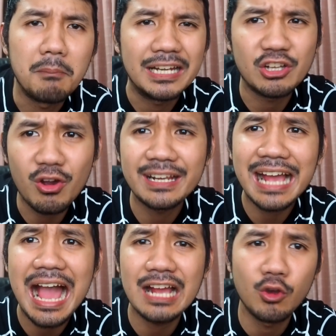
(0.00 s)
มันก็ค่อน
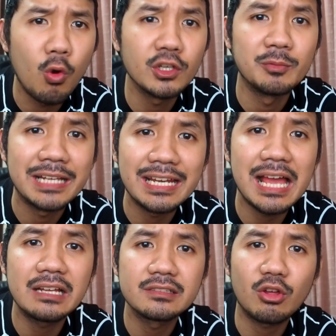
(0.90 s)
ข้างงงอยู่เหมือนกัน
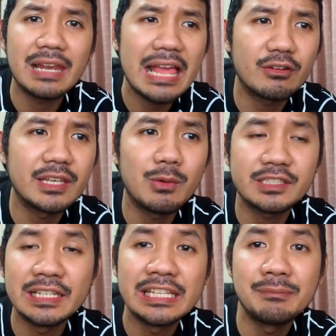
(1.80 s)
นะ ตอนแรกก็คิดว่า
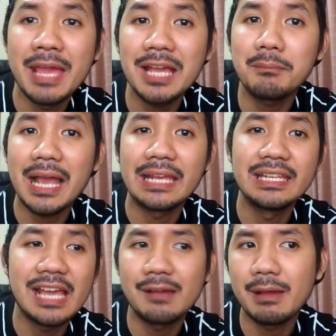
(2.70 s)
จะรีเมคใหม่
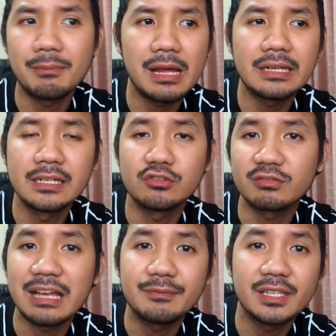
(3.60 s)
เรียงแบบว่า1
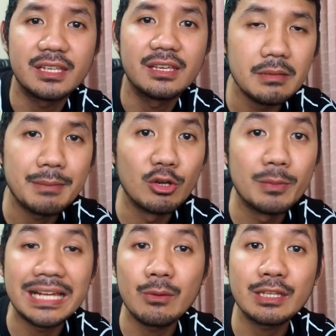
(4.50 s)
2 3 4 ไม่รู้เห
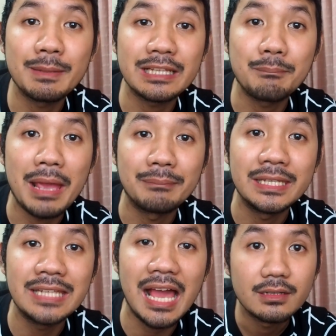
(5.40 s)
มือนกันว่าทำไมทำแบบ
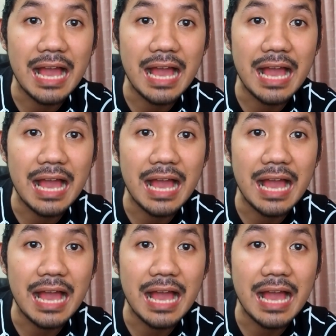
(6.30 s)
นี้นะ